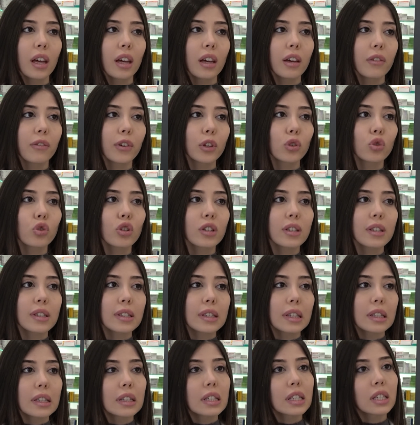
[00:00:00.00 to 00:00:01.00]
E,
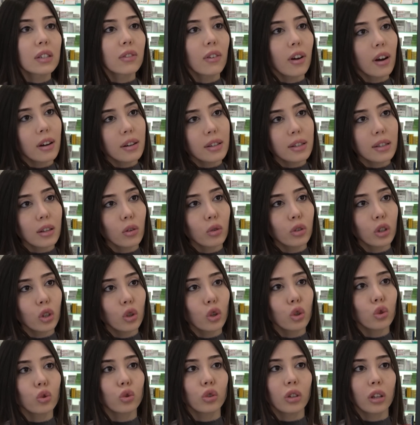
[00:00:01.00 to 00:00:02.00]
faturası satış varsa ona
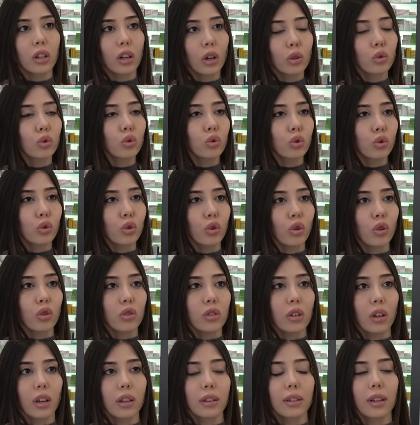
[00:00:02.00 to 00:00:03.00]
göre tutanak tutuluyor
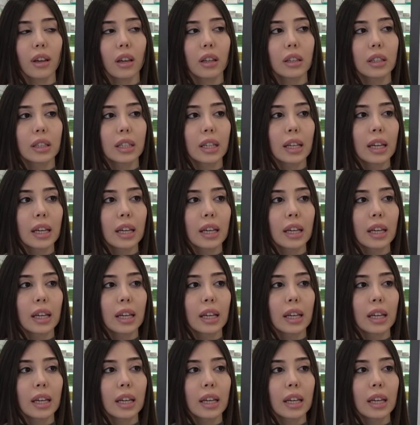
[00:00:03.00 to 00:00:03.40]
zaten.